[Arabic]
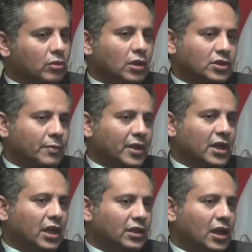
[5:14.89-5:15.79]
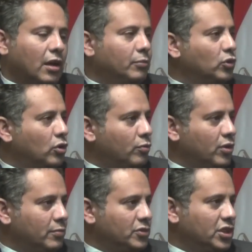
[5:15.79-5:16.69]
الجمعيه تلعب دور
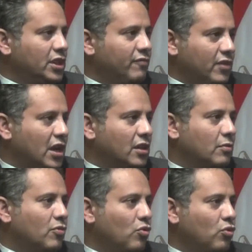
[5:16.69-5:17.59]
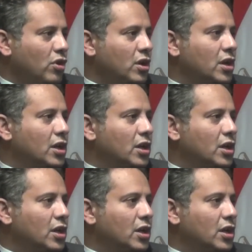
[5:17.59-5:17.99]
مهم جدا في هذا الموضوع.